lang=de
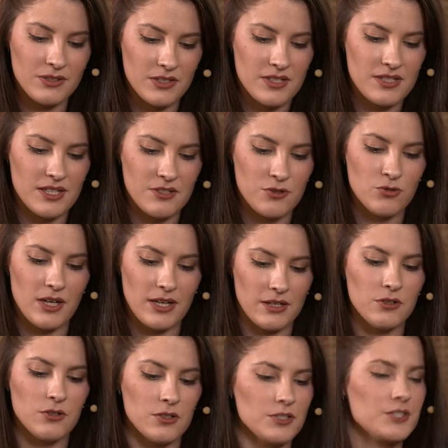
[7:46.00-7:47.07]
das ist echt gut mhm.
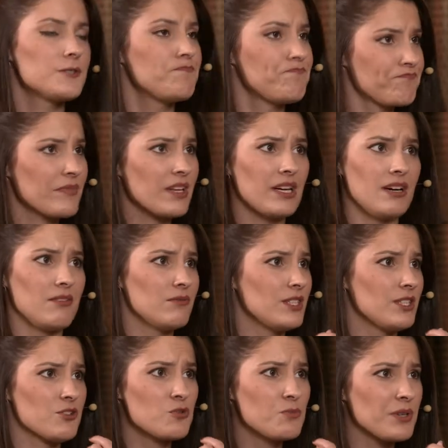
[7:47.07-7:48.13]
angekündigt. Ja, mit der
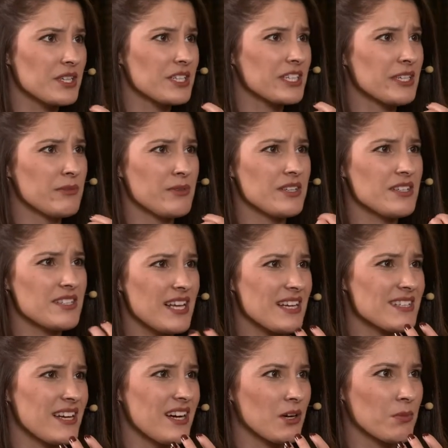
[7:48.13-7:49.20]
super cremig, sehr,
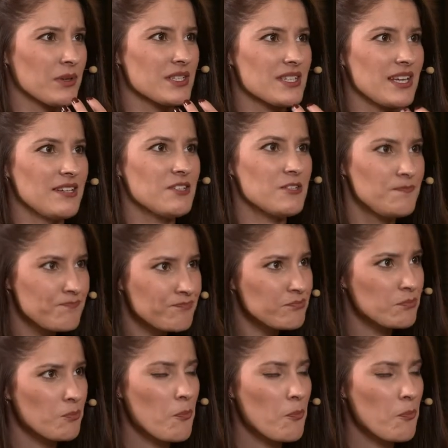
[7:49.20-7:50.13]
sehr arg präsent. Mhm.